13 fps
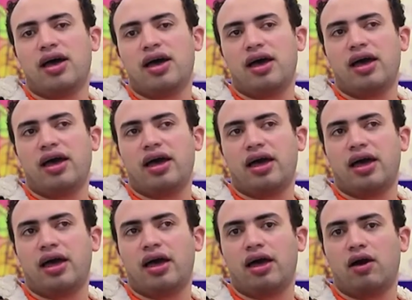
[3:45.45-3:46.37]

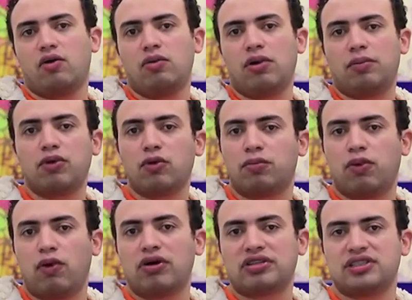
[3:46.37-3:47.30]
é uma
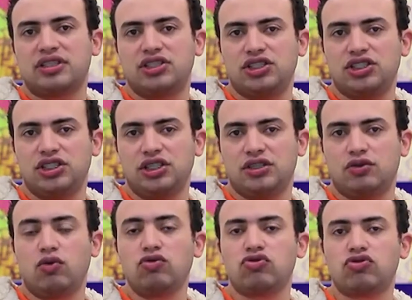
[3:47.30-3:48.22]
proposta de
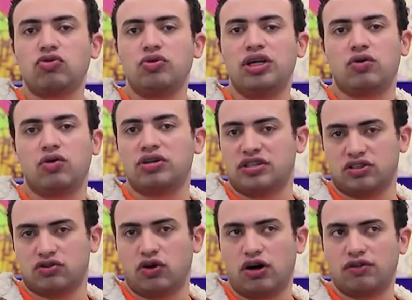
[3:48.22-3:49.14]
construir
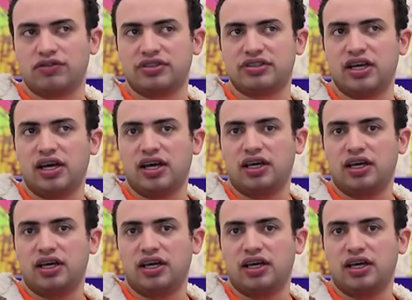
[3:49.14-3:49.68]
coisas novas,